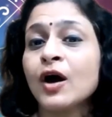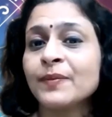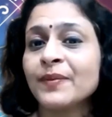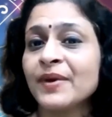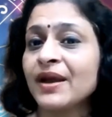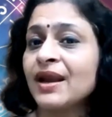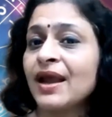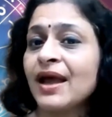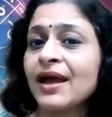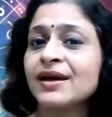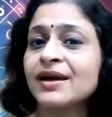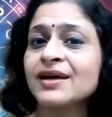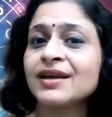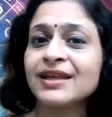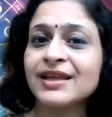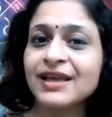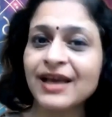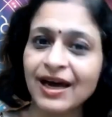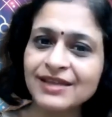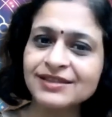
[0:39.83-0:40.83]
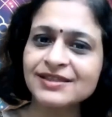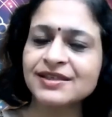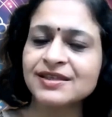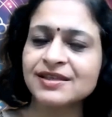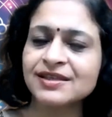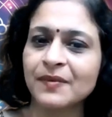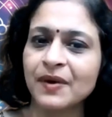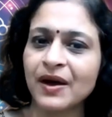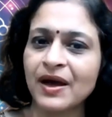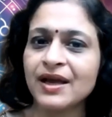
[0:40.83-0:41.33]
और बेल आइकन याद
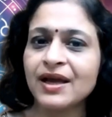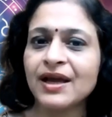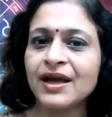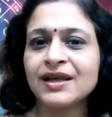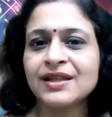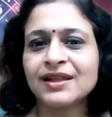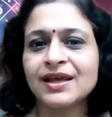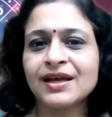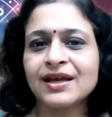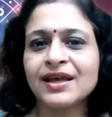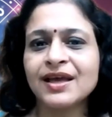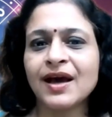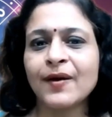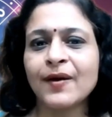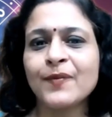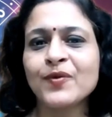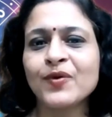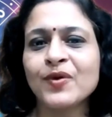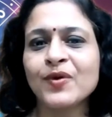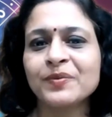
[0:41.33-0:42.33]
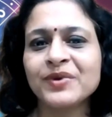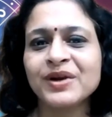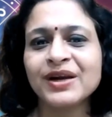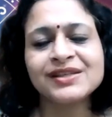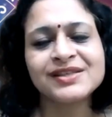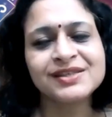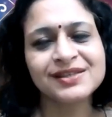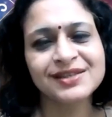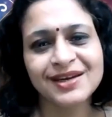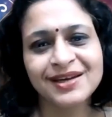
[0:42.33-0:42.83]
से दबाएं ताकि आपको
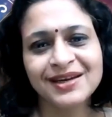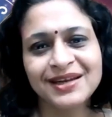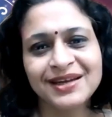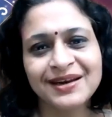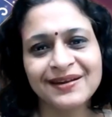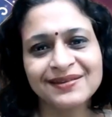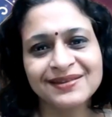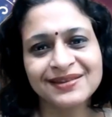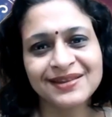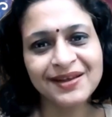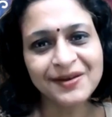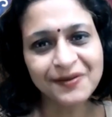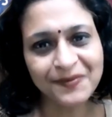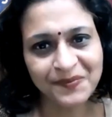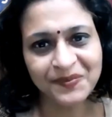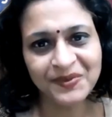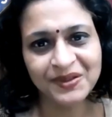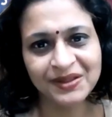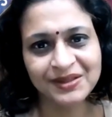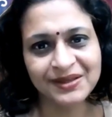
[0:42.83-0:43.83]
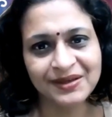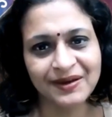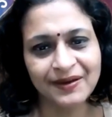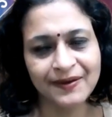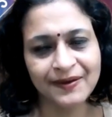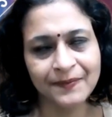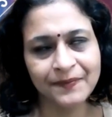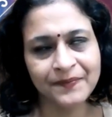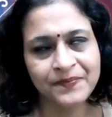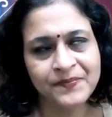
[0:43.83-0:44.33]
अपडेट्स निरंतर मिलती
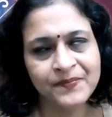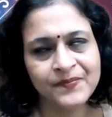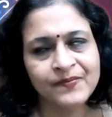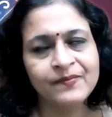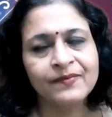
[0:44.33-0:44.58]
रहे